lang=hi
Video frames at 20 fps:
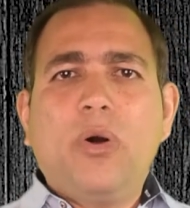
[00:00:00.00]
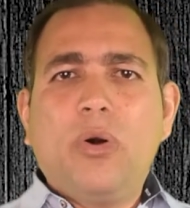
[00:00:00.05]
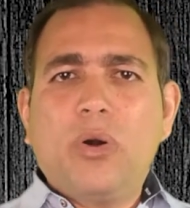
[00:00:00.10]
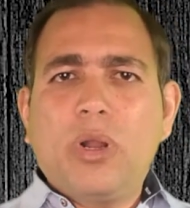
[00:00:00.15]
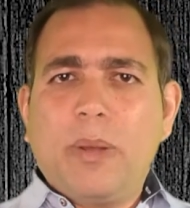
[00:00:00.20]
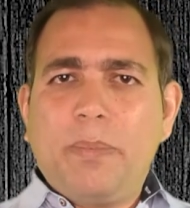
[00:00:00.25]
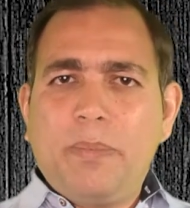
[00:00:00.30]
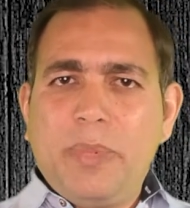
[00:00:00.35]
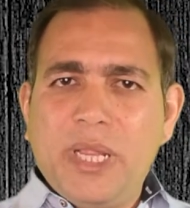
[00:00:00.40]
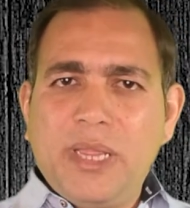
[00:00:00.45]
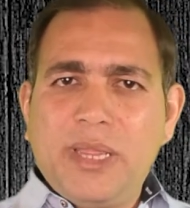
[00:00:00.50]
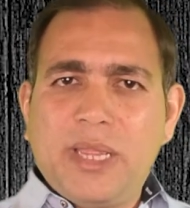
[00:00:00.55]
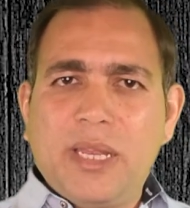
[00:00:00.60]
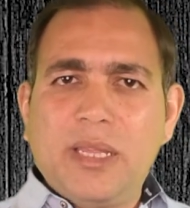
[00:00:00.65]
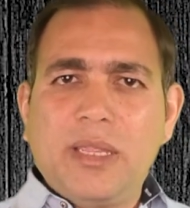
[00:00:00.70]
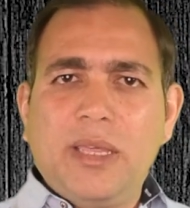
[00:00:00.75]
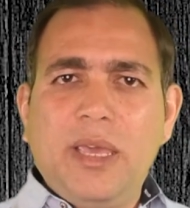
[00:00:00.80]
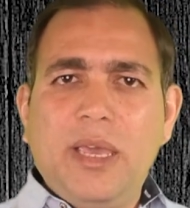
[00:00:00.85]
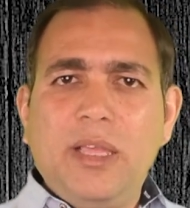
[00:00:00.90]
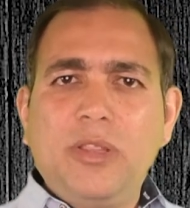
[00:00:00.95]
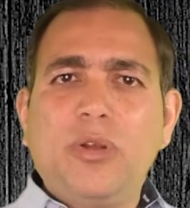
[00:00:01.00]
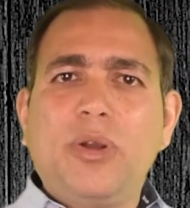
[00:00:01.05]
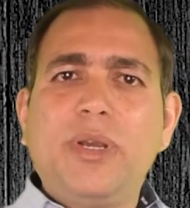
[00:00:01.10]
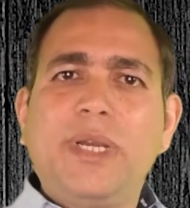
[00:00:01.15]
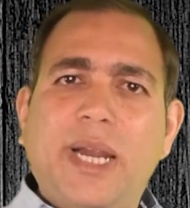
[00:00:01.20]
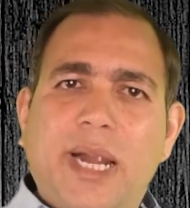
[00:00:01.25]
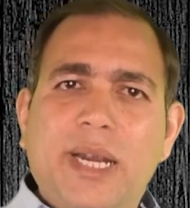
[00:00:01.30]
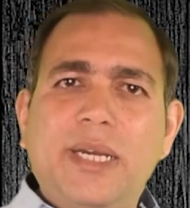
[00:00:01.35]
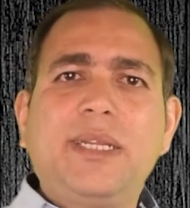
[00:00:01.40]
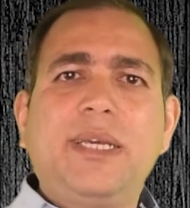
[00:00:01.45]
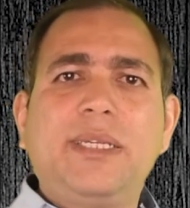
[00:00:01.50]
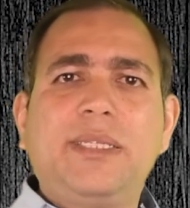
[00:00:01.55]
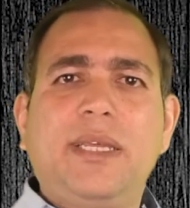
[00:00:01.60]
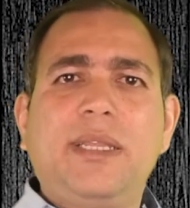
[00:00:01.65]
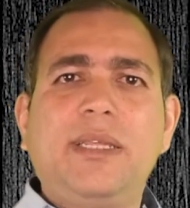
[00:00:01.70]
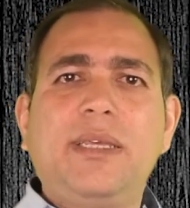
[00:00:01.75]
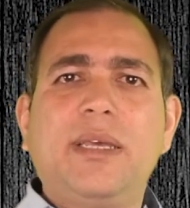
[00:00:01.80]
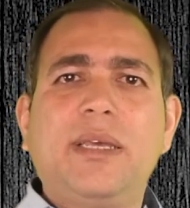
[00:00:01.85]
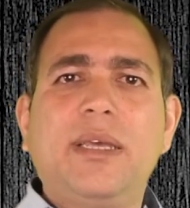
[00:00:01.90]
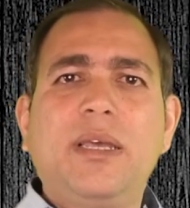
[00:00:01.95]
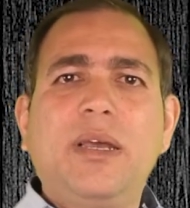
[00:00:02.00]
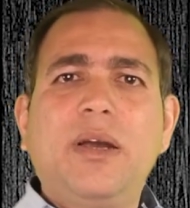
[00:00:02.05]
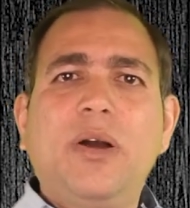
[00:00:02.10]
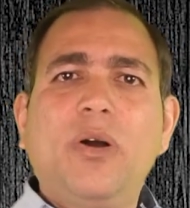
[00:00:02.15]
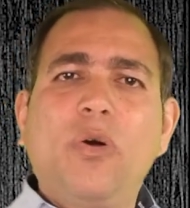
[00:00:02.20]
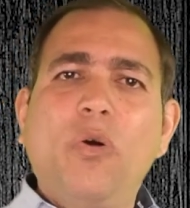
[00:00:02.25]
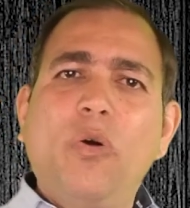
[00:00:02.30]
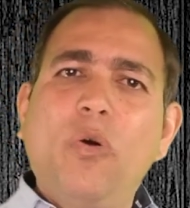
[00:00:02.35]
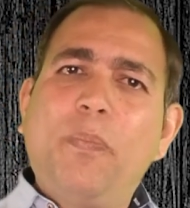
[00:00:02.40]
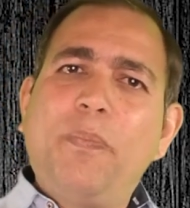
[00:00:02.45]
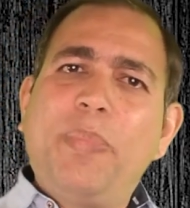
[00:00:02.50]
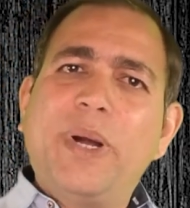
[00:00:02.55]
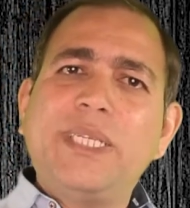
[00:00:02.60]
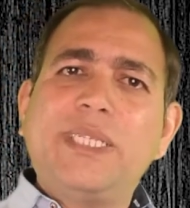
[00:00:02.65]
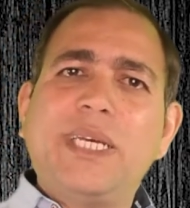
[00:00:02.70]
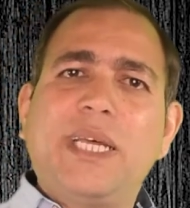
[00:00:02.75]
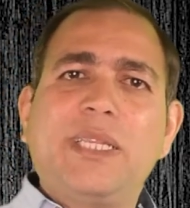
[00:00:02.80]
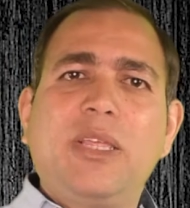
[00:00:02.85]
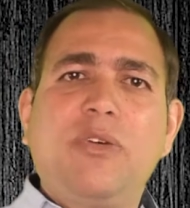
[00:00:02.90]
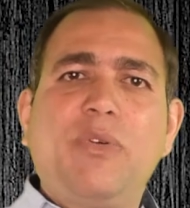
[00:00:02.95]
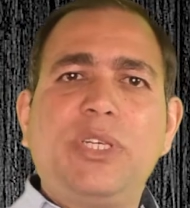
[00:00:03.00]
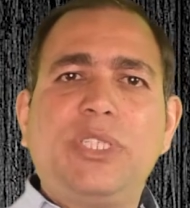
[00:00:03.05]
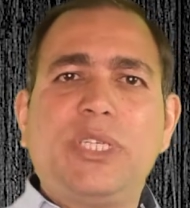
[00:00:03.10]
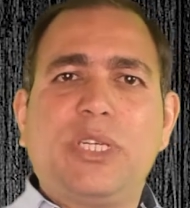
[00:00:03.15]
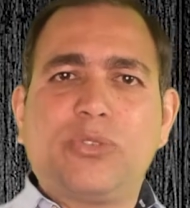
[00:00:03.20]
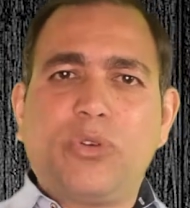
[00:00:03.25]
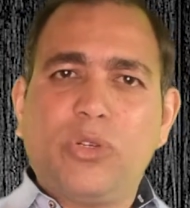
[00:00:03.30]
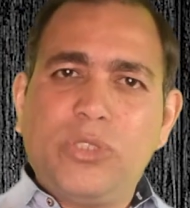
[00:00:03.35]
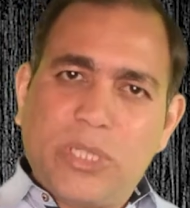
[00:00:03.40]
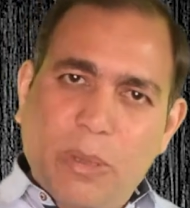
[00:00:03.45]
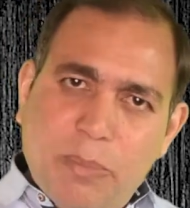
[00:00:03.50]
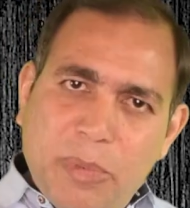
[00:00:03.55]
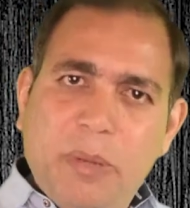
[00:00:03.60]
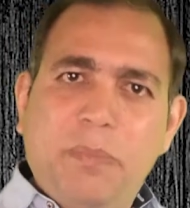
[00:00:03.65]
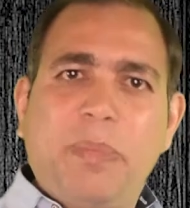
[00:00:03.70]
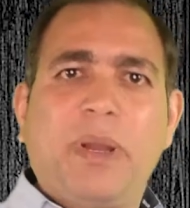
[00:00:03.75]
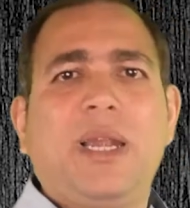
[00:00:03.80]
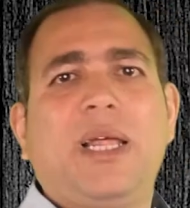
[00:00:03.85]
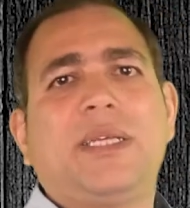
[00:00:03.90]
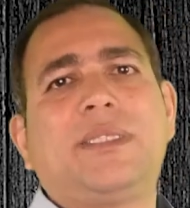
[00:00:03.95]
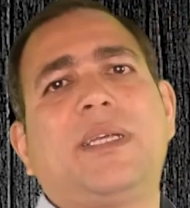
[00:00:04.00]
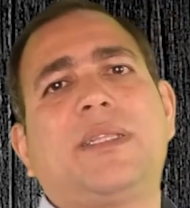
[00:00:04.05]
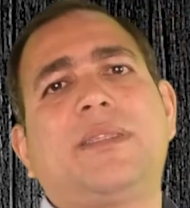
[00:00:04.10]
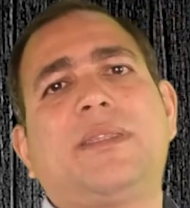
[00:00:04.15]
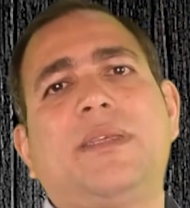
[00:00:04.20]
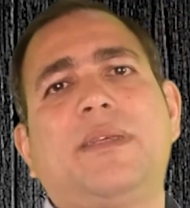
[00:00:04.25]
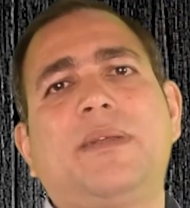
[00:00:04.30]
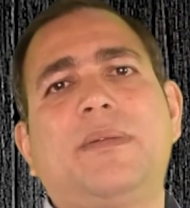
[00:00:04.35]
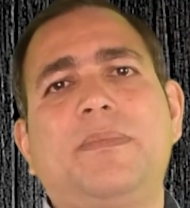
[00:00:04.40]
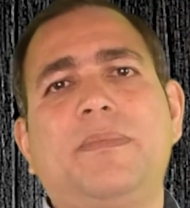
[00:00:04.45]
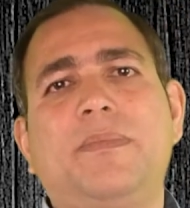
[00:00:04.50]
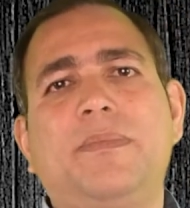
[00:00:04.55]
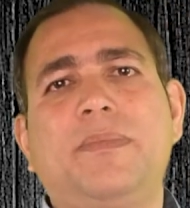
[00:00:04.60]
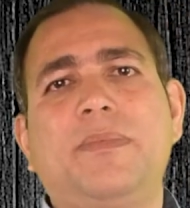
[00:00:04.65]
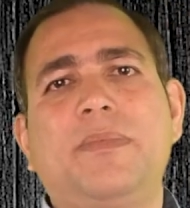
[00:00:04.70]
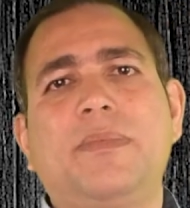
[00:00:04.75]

और अपनी तनकीद और डांट के जरिए ऊपर जाते हुए शख्स को जमीन पर ला सकते हैं